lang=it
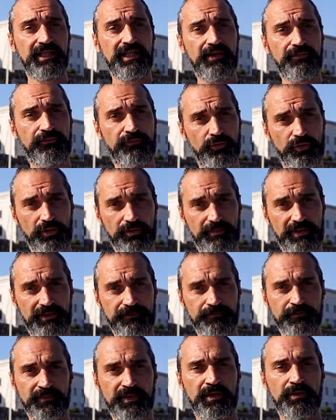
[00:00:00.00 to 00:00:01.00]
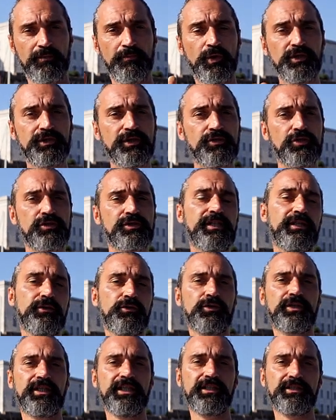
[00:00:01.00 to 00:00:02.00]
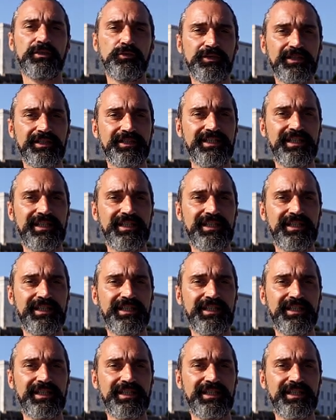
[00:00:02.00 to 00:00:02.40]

la forma. Molti sostengono che la tenuta